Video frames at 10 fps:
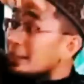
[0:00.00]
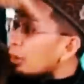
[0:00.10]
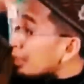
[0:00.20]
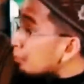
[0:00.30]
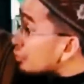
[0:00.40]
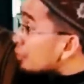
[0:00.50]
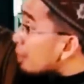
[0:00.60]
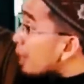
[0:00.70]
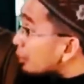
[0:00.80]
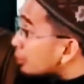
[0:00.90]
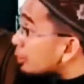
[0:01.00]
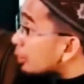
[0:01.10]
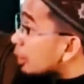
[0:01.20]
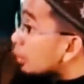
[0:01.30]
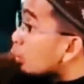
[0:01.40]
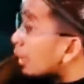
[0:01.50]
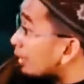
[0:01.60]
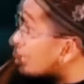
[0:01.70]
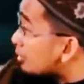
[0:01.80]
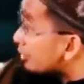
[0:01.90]
ada orang berjamaah tuh, di
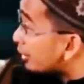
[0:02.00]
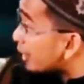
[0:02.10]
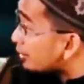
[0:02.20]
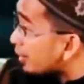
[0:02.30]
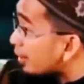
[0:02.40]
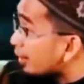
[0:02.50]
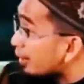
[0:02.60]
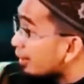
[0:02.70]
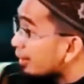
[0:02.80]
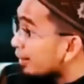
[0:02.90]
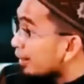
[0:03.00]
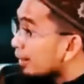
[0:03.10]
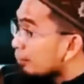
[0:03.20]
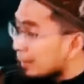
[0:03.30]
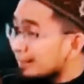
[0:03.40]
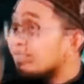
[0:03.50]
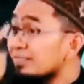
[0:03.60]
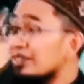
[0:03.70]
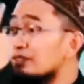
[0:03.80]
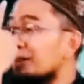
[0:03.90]
keluarga misalnya datang. Mereka
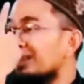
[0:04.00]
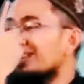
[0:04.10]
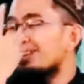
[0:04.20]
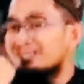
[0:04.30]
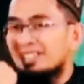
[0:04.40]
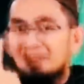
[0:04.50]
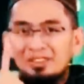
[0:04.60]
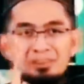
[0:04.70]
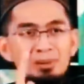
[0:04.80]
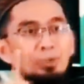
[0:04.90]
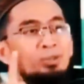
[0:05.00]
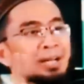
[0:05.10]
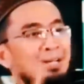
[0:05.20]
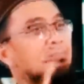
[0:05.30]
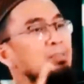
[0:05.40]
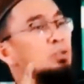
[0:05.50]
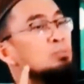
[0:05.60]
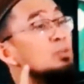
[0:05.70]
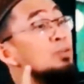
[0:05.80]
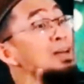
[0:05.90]
istighfar, dan istighfarnya menggunakan
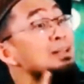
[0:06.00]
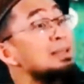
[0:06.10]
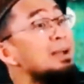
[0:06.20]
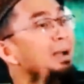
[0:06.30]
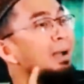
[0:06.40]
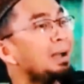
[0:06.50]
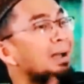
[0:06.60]
bentuk mudari ya.